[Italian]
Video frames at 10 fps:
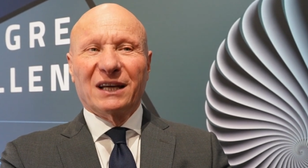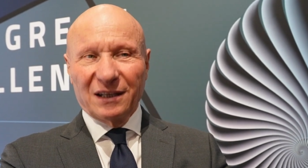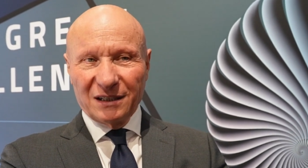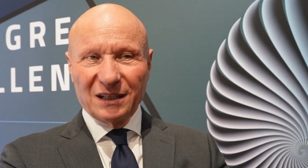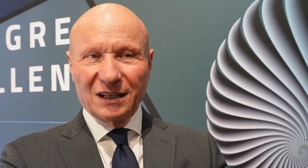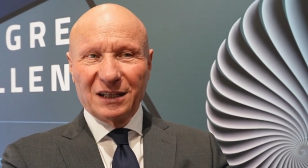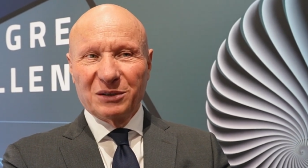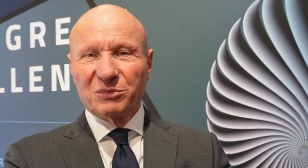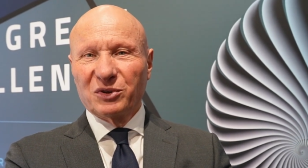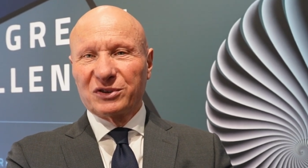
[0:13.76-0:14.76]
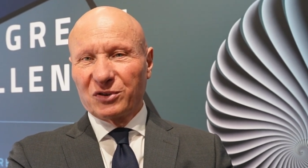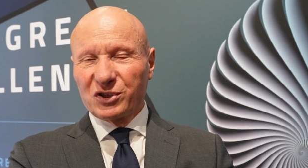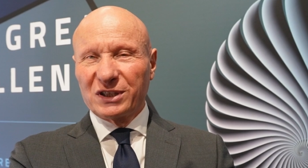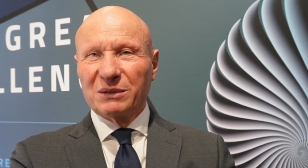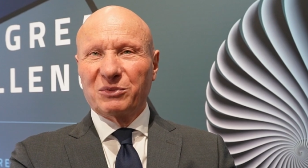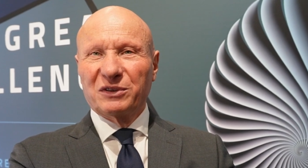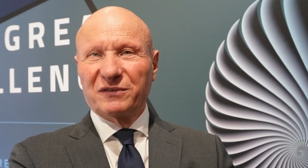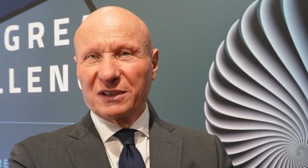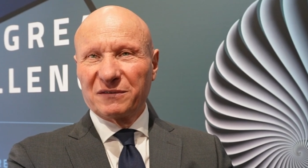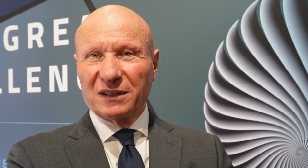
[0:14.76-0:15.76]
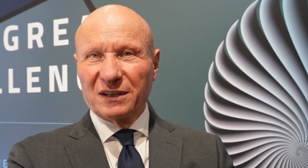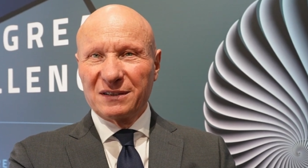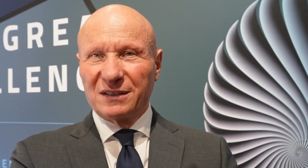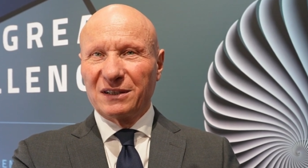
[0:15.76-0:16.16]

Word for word: e dalla Società Bonifiche Ferraresi